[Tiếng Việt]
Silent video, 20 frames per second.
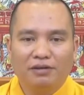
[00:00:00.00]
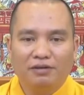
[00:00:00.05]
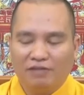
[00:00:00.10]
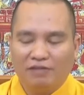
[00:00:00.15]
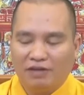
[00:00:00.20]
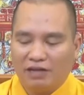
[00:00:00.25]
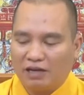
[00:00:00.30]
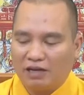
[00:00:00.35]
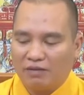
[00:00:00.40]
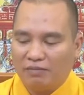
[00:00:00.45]

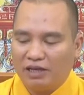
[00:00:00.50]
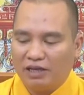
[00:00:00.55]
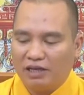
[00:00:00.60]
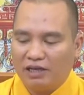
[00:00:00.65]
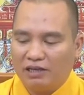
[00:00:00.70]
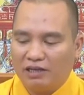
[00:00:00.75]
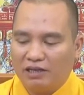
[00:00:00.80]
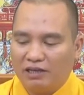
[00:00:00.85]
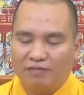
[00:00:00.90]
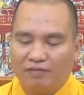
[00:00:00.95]
và đặc biệt
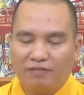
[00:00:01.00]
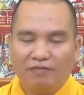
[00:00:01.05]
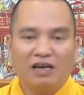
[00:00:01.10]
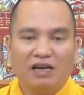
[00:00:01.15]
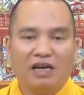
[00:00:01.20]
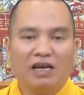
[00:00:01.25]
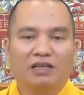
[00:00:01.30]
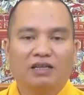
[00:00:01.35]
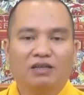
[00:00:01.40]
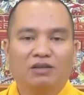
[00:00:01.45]
là
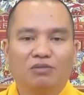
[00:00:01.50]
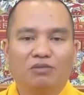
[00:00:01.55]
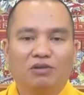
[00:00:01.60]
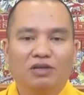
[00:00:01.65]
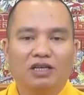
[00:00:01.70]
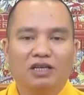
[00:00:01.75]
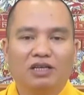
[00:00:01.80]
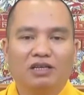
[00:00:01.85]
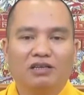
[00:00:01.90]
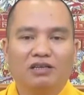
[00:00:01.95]
phải tụng
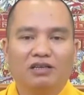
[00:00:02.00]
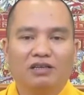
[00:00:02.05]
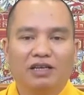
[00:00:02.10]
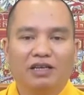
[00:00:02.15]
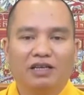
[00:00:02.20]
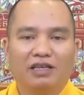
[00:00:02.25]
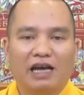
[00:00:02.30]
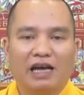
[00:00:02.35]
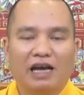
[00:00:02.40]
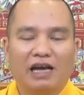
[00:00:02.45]
kinh
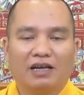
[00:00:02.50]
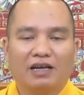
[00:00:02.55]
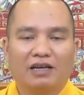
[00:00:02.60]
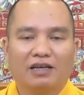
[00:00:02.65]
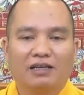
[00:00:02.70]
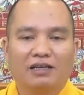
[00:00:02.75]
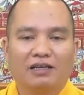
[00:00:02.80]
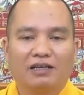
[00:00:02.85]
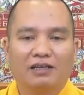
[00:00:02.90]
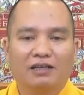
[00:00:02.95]
địa tạng
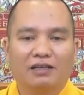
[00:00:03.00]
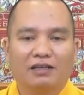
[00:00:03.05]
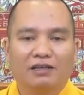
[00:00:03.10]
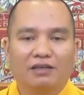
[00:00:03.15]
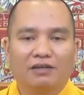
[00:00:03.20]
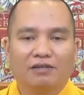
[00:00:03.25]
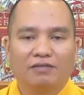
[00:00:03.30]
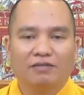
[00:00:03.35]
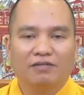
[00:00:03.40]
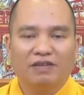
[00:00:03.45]

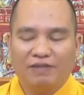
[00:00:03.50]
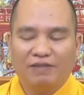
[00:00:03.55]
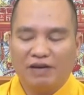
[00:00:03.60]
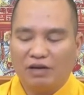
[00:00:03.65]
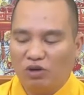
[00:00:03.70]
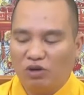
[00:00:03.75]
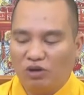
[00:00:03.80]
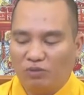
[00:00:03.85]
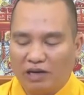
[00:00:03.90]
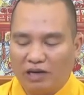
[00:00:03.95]
phải
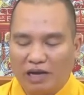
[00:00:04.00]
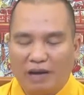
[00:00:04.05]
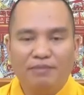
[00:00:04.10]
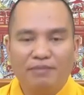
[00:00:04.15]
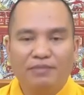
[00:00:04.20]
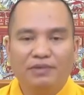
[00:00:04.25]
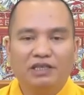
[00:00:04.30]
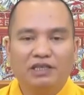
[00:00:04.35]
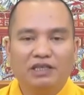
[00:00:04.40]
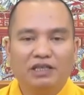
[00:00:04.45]
phát nguyện một
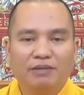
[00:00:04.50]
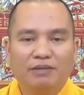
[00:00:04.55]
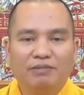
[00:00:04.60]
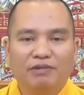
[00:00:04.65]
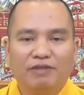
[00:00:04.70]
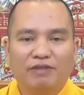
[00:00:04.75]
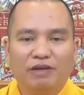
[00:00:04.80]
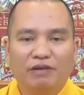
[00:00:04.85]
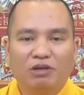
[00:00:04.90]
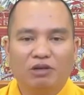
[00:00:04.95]
năm trường hợp
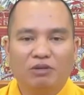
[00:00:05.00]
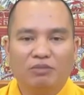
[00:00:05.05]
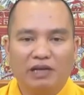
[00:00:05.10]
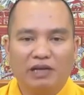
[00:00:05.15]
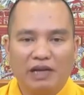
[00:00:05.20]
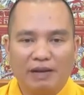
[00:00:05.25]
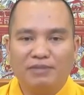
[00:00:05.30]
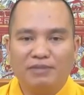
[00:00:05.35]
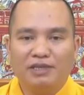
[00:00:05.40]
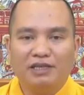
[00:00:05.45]
là phát nguyện một
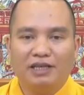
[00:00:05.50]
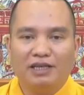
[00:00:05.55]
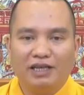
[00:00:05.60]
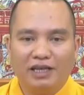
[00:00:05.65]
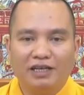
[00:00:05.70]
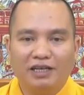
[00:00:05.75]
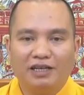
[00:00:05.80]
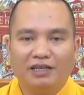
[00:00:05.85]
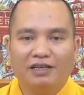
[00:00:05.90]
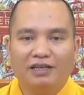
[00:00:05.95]
năm trở
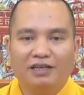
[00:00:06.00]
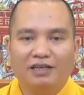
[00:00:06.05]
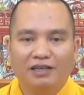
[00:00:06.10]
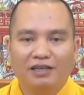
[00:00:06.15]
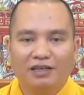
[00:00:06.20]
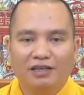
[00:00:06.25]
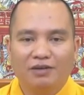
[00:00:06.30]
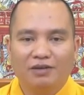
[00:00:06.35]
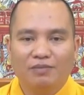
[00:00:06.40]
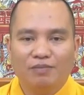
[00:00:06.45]
lên
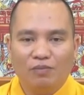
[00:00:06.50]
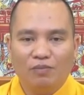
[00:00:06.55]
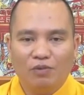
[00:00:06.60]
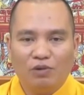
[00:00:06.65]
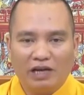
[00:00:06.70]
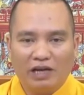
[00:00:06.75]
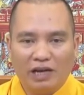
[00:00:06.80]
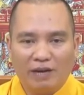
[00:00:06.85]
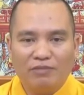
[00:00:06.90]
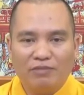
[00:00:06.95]

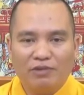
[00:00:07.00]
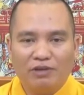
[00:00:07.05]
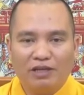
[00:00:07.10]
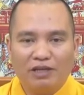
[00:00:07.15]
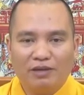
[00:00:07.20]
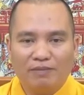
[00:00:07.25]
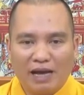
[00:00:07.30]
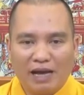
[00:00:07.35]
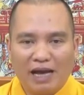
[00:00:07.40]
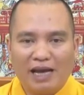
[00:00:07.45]
một năm cho
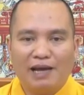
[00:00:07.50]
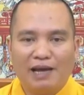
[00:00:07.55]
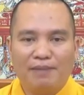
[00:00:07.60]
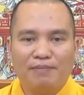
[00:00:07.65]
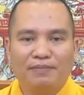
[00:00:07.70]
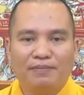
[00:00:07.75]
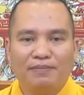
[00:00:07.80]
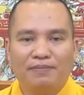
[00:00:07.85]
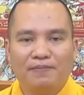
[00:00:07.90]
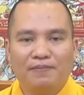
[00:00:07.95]
đến ba năm
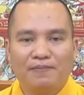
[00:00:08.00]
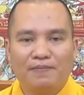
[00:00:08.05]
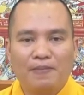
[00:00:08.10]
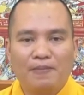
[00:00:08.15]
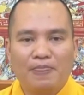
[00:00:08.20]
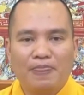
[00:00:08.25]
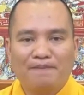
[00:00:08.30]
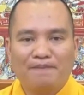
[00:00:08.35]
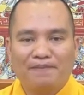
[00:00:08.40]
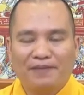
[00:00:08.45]

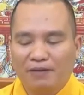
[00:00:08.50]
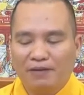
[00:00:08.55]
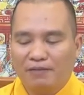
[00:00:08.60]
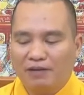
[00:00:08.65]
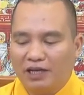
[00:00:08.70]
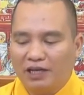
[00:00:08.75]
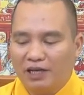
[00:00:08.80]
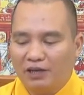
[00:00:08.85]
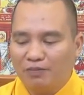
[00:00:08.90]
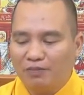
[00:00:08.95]
nhưng
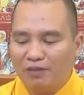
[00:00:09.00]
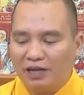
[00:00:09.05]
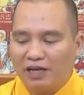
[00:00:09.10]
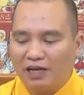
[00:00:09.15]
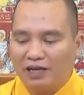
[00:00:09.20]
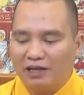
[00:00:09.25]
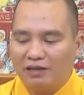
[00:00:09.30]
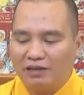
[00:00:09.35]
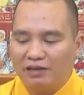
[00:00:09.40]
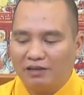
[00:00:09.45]
mà nếu
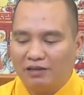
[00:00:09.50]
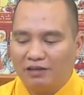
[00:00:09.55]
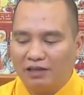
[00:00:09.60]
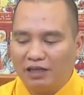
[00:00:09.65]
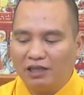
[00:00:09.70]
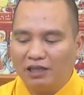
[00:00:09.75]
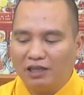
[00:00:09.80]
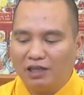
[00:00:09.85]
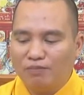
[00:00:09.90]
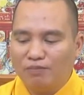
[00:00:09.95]
mà
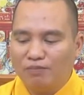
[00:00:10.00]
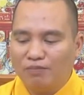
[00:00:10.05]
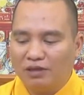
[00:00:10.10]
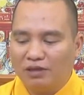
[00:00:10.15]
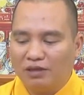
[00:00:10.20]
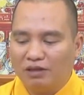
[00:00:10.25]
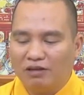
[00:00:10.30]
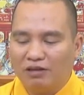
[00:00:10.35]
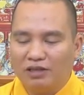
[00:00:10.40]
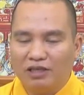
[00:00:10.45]
nhất tâm
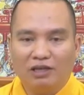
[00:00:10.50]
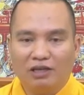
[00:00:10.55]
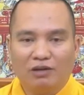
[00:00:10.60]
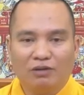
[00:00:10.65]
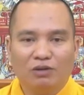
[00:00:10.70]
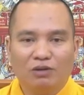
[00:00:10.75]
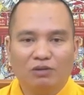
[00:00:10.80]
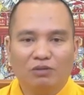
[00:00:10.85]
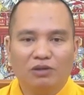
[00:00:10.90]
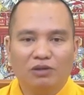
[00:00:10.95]
mà thọ chỉ
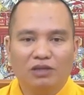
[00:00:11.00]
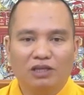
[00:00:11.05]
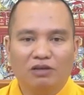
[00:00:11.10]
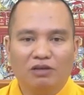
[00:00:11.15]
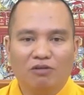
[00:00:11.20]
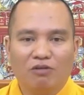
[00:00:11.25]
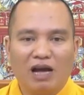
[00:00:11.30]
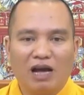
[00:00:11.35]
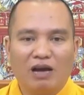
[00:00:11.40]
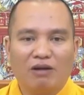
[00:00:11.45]
đọc tụng thì
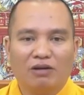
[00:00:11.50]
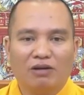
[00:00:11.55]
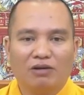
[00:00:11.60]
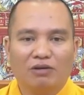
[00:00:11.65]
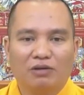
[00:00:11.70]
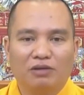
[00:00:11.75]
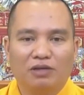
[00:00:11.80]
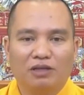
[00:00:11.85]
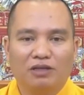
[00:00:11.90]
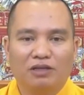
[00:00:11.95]
qua khoảng
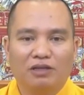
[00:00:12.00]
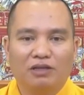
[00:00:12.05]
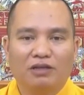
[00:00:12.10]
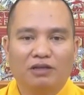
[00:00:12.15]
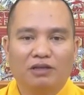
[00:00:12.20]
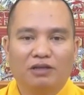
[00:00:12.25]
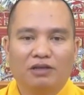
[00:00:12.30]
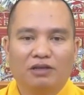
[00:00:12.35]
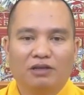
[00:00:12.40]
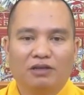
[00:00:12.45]
độ thì
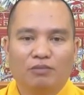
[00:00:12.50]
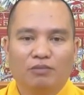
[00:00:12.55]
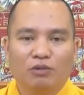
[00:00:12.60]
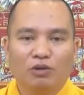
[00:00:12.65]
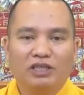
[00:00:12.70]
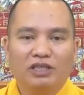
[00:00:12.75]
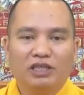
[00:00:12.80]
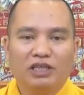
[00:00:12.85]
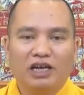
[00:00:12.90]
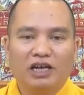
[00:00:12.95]

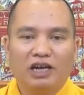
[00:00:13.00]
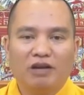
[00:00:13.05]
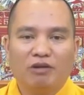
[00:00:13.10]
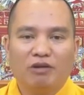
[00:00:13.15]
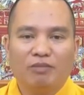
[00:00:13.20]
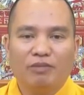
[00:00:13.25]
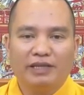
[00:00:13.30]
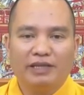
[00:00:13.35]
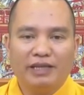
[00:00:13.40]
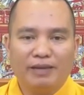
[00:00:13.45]
49 ngày
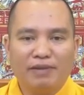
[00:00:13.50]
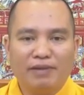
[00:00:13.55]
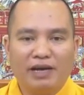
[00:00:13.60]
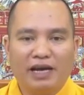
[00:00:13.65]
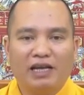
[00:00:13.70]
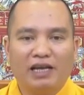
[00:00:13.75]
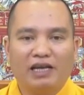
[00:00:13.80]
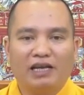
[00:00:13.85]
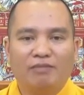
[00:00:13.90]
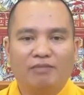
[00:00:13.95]
hoặc 100
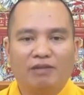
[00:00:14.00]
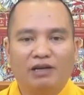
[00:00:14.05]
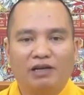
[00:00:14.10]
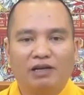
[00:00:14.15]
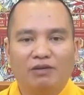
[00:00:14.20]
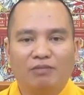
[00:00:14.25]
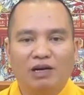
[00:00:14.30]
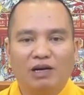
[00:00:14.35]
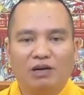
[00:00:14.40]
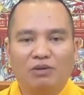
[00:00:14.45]
ngày là bắt
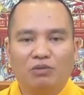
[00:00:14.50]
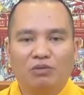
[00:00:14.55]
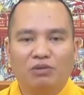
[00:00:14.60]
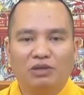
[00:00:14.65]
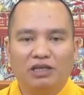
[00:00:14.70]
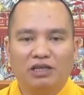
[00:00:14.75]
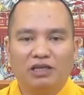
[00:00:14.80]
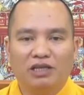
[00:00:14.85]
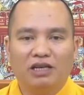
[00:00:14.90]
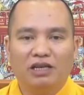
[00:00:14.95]
đầu bà cụ
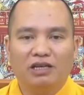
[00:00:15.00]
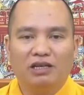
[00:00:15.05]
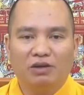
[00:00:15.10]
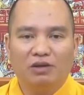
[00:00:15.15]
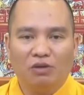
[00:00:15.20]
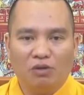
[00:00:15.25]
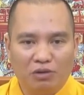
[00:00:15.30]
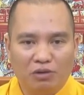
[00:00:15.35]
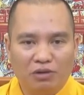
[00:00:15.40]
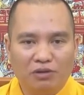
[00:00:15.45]
dần dần là
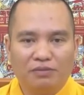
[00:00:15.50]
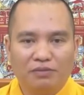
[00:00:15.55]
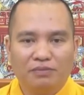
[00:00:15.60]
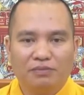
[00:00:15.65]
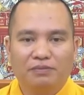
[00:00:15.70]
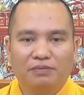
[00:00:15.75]
ổn.